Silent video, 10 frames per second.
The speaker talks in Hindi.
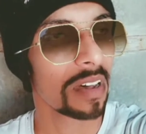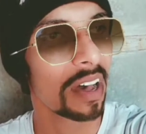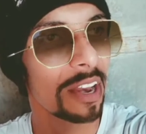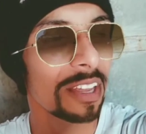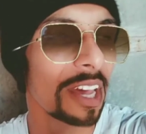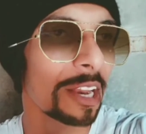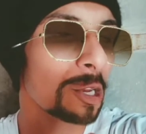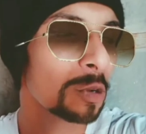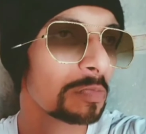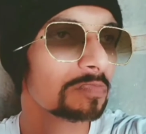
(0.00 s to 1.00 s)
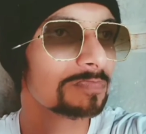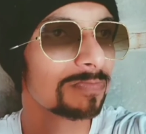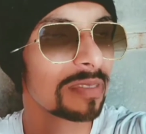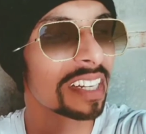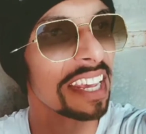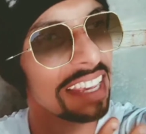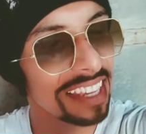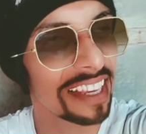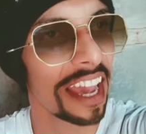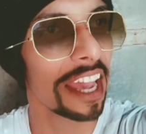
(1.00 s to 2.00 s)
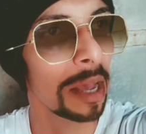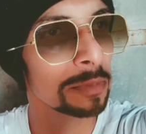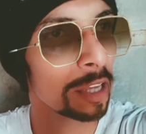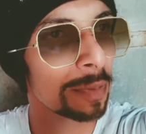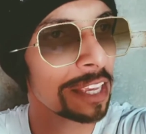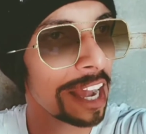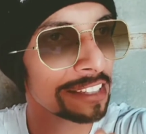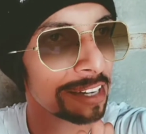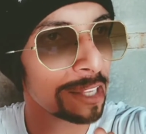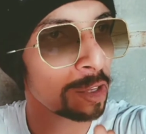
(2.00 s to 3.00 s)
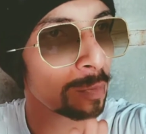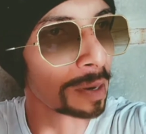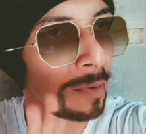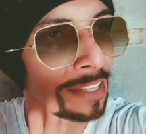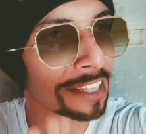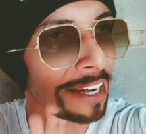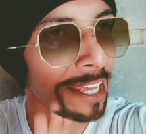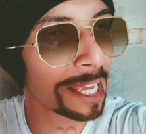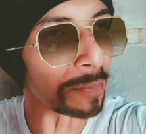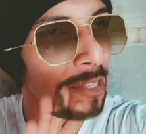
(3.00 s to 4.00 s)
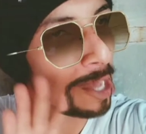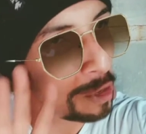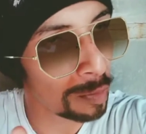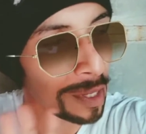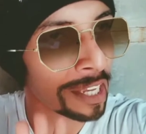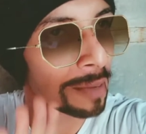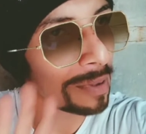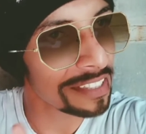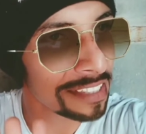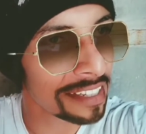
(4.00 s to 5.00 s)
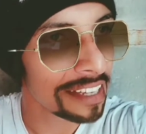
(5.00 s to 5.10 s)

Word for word: अरे यार इल्लू ठीक है हम सभी आज रात को बलवंत के ठेके पे दारू पियेंगे बस